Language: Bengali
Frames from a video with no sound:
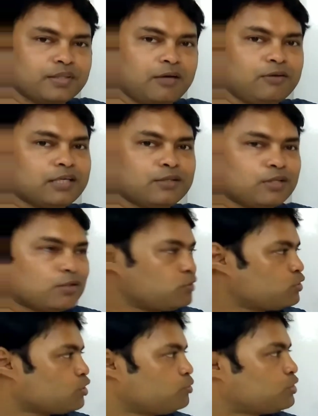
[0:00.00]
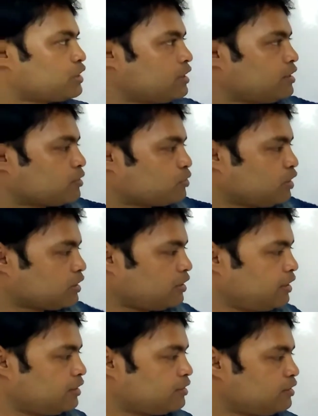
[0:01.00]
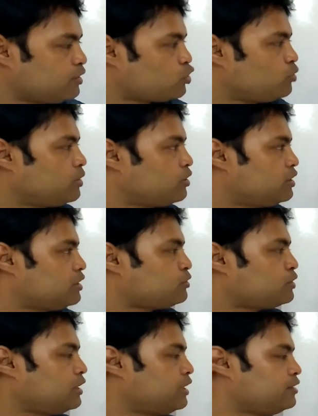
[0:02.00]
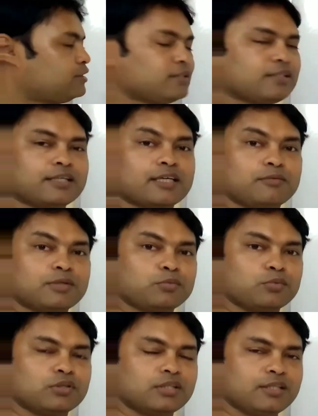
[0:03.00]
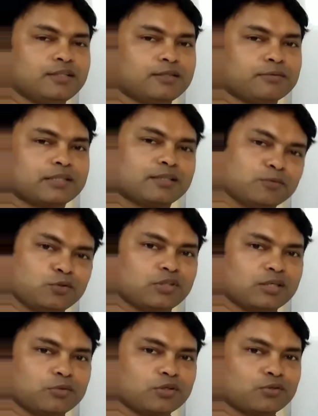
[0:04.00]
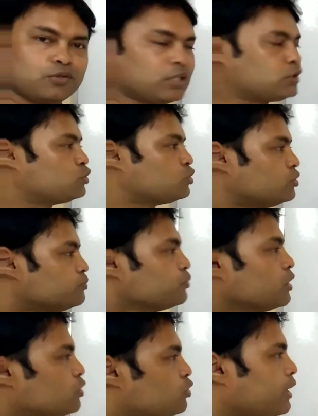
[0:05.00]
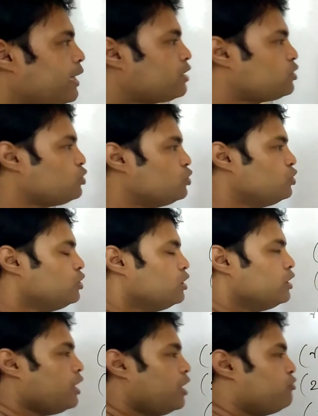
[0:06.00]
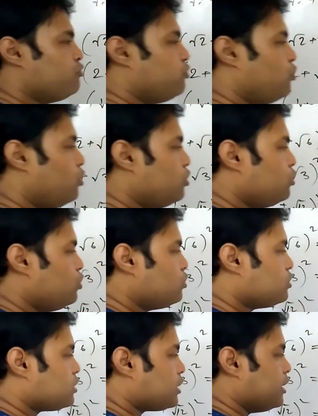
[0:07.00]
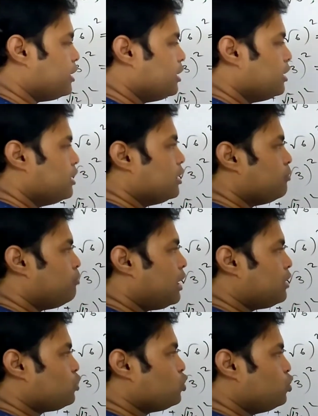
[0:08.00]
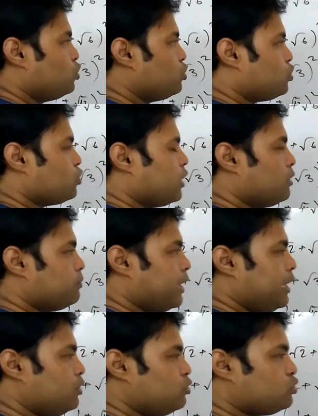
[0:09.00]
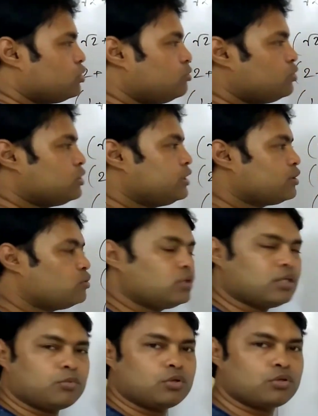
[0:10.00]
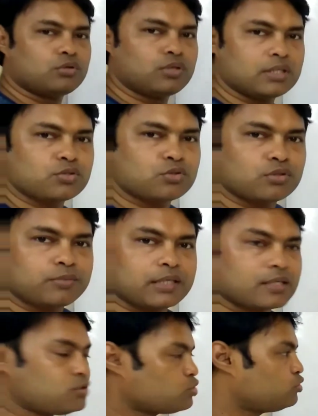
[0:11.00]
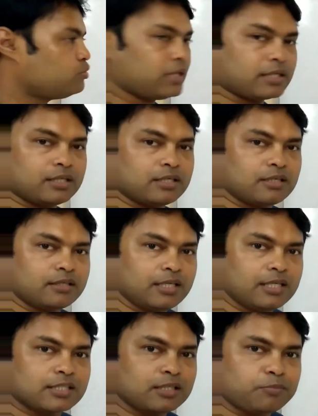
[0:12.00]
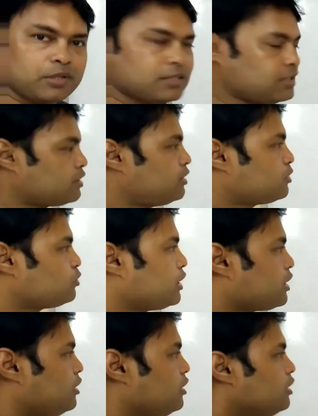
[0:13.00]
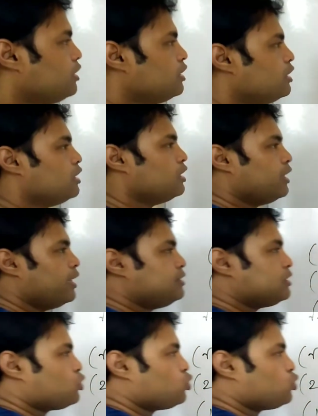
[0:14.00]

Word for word: তাহলে কিন্তু আর কোনো সমস্যাই থাকতো না তাহলে এই তিনটে সমান হয়ে যেত তাহলে এই তিনটে দেখে আমরা বলে দিতে পারতাম কোনটা বড় কোনটা ছোট তো একটু এই ফোর রুট থ্রি বা টু রুট টুয়েলভ এই দুটোর মধ্যে কোনটা বড় কোনটা ছোট বা কিছু একটা রিলেশন পাওয়া যায় কিনা একটু দেখে নিই এই যে